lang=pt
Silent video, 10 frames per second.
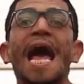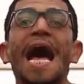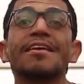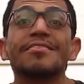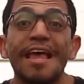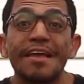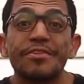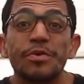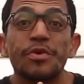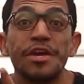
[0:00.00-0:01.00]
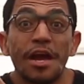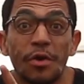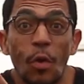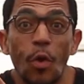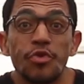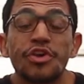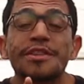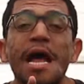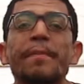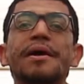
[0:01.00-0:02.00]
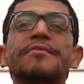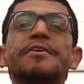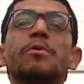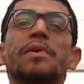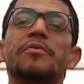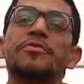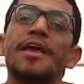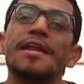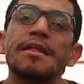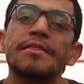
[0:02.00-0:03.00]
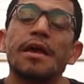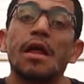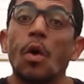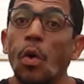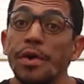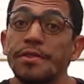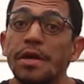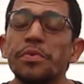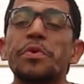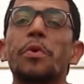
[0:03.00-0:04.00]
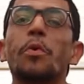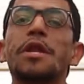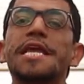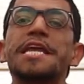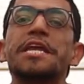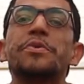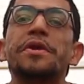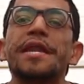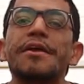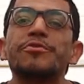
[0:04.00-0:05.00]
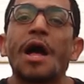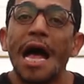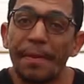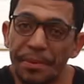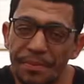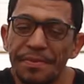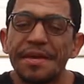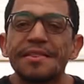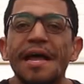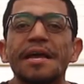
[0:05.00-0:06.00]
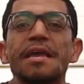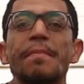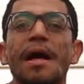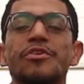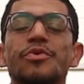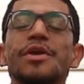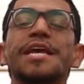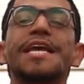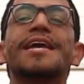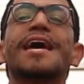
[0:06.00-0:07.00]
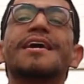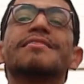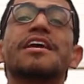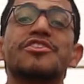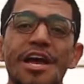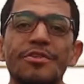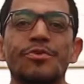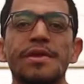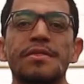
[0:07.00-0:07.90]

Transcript: Acesse o QR Code que está aparecendo para você aí na tela, ou então o link do ingresso rápido que está aqui embaixo e garanta já a sua